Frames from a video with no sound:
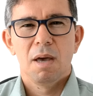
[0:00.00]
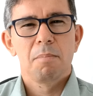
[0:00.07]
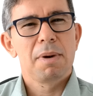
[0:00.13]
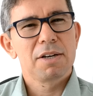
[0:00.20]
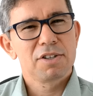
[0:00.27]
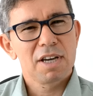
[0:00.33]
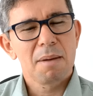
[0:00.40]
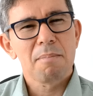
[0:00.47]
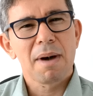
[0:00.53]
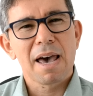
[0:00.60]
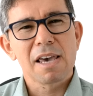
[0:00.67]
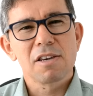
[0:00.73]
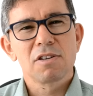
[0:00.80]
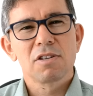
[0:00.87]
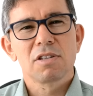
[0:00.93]
mas
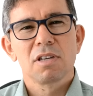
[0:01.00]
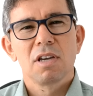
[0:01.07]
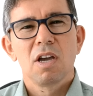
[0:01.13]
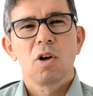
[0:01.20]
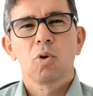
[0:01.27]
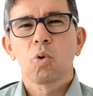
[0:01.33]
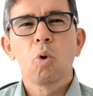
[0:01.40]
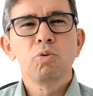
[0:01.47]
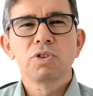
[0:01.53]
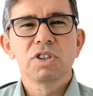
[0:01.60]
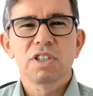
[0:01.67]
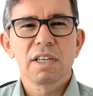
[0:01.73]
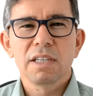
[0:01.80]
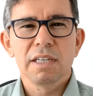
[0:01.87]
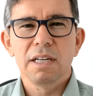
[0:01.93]
jamais
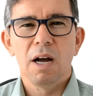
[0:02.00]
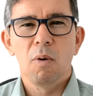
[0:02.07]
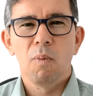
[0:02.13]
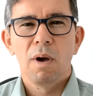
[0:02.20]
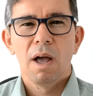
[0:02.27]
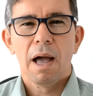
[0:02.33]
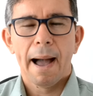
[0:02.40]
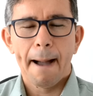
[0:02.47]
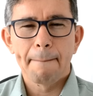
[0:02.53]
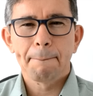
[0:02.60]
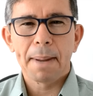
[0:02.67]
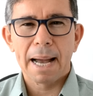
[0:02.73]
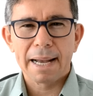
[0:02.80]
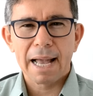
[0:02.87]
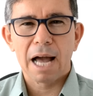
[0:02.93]
conseguirão
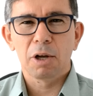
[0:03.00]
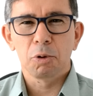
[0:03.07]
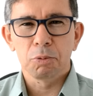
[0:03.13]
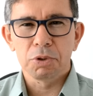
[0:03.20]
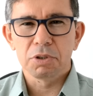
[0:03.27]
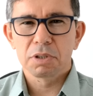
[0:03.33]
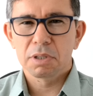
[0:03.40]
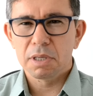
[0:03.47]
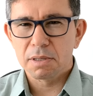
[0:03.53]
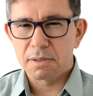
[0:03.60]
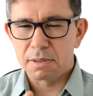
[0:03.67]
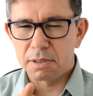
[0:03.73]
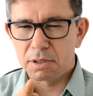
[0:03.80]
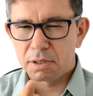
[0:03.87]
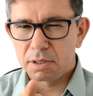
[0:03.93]
apagar a luz que
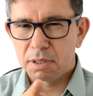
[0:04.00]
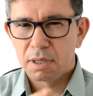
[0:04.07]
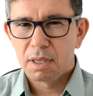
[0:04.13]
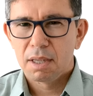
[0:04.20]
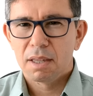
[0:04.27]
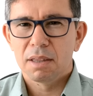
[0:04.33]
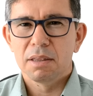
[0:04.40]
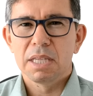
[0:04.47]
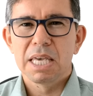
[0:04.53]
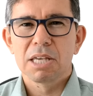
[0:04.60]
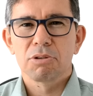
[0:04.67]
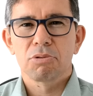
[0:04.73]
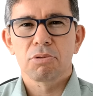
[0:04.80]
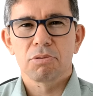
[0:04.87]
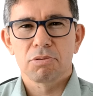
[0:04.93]
existe
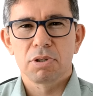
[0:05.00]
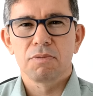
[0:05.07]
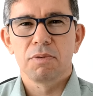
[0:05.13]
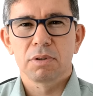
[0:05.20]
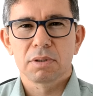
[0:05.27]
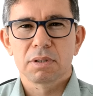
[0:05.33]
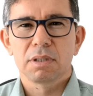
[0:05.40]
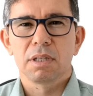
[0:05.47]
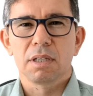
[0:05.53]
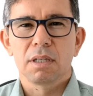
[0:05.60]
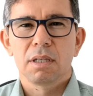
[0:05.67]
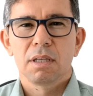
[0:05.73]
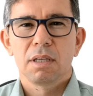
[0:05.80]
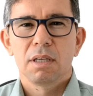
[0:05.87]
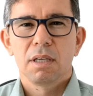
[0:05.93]
dentro de você.
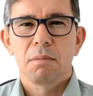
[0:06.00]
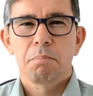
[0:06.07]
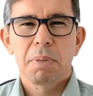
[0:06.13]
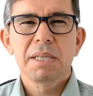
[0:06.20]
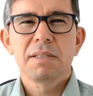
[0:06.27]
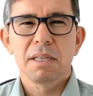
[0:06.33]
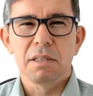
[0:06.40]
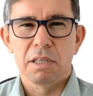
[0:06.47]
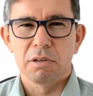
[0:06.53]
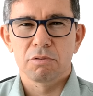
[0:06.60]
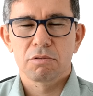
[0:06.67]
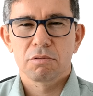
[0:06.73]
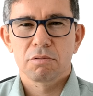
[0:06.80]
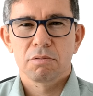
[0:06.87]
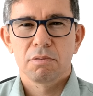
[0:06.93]
Pense
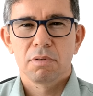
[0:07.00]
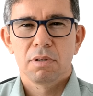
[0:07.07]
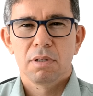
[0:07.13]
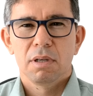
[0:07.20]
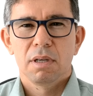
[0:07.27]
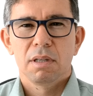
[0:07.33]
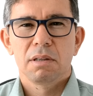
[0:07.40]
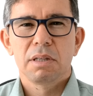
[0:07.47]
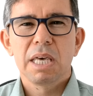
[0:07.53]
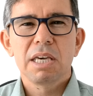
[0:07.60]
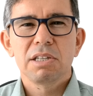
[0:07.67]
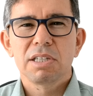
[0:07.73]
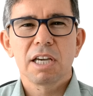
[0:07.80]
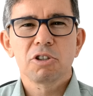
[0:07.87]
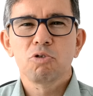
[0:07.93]
nisso.
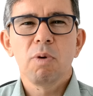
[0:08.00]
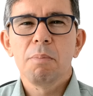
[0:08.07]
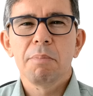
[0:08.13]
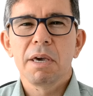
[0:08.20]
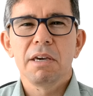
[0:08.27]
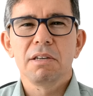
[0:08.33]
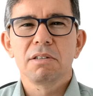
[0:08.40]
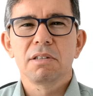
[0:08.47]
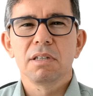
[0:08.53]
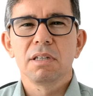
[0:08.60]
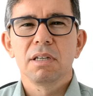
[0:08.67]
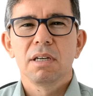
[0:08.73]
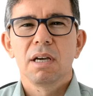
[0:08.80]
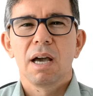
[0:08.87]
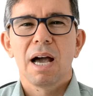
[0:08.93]
Deixe a sua mente
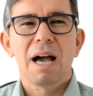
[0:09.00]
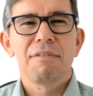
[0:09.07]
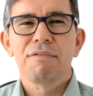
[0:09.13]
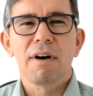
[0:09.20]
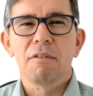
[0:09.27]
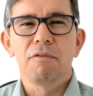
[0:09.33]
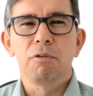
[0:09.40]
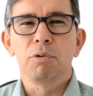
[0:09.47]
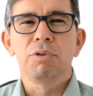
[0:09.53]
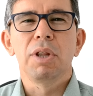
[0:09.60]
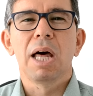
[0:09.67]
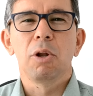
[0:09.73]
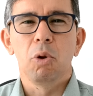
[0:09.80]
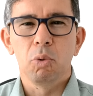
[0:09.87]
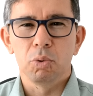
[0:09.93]
a favor
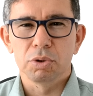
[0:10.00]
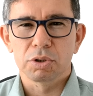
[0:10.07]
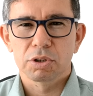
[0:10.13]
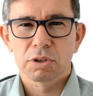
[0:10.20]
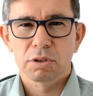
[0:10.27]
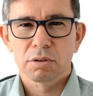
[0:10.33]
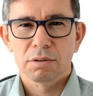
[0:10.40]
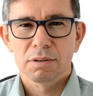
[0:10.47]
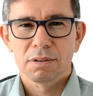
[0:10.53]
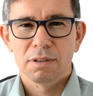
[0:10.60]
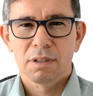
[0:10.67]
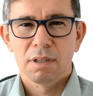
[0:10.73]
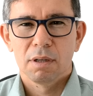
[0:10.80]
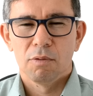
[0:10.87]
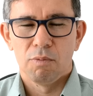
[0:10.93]
da luz.
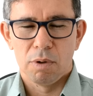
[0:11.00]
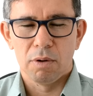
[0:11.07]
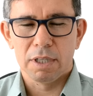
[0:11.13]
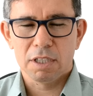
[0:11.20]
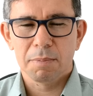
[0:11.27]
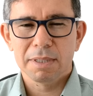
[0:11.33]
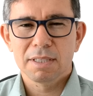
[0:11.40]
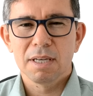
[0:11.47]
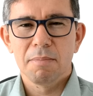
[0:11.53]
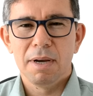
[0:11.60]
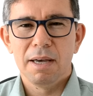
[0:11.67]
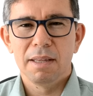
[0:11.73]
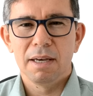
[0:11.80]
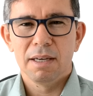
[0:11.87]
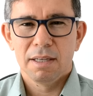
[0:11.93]
Uma ótima
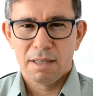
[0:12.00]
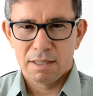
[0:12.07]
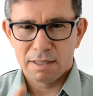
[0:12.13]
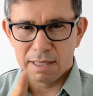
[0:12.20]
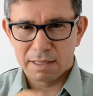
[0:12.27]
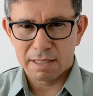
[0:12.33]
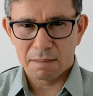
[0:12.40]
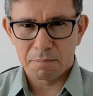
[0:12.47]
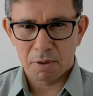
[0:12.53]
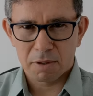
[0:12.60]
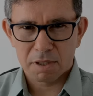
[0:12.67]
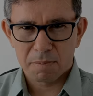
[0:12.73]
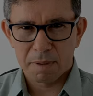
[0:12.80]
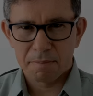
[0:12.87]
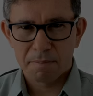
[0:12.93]
semana e até a
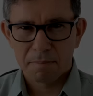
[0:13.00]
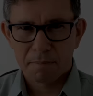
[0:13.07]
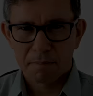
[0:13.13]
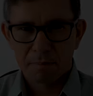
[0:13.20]
próxima.